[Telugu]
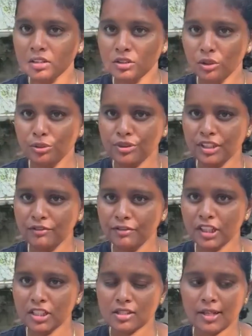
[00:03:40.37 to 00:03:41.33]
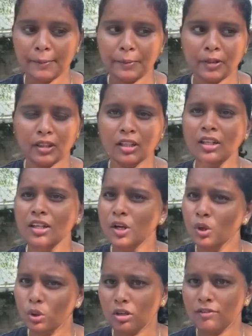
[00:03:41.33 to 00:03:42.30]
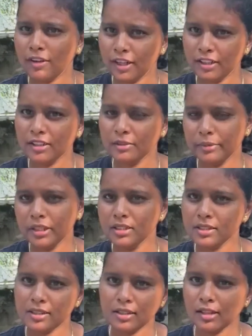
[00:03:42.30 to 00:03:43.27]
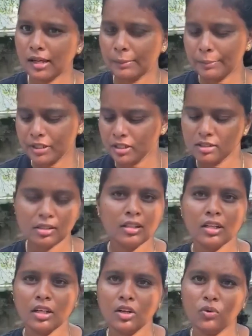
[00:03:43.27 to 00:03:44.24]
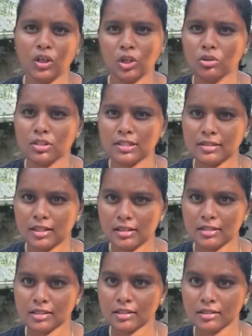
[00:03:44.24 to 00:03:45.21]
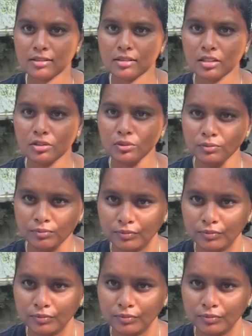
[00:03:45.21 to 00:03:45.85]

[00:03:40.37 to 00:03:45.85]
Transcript: సో డ్రింక్ ఫినిష్ అయిపోయింది ఒక ఫైవ్ టెన్ మినిట్స్ అలా గ్యాప్ ఇచ్చేసి ఇంకా వర్కౌట్ స్టార్ట్ చేసేస్తాను